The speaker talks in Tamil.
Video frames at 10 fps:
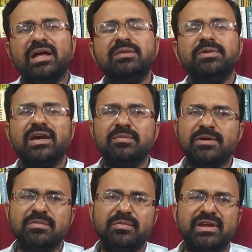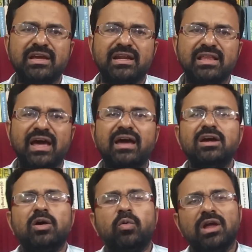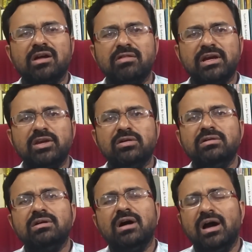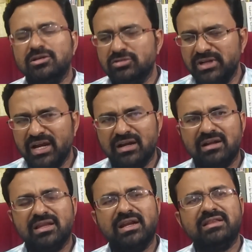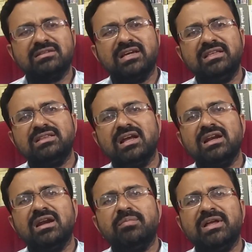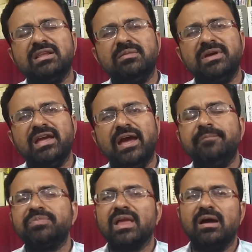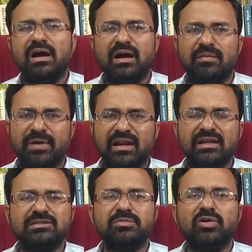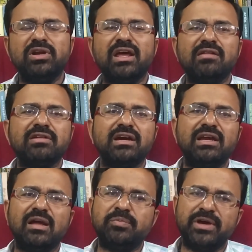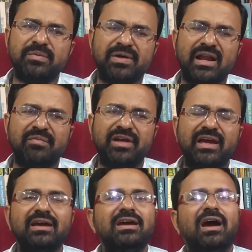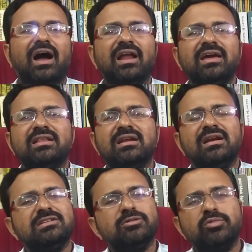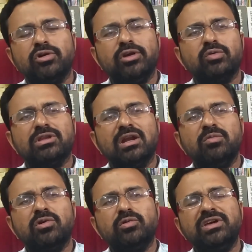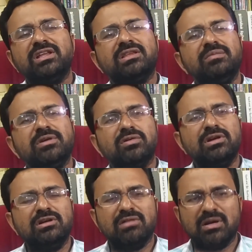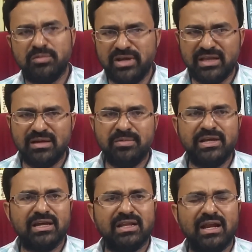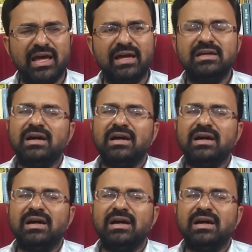பாதிப்பு ஏற்படும் அப்படிங்கிறத உலக வங்கியும் சுட்டி நேற்று செய்தித்தாள்கள் பார்த்திருப்பீங்க பல லட்சம் கோடி அளவுக்கு இழப்பு ஏற்படலாம்னு ஆனா எத்தனை லட்சம் கோடி கொடுத்தாலும் ஒரு உயிரை திரும்பி கொண்டுகிட்டு வர முடியாது அப்படிங்கறதுனால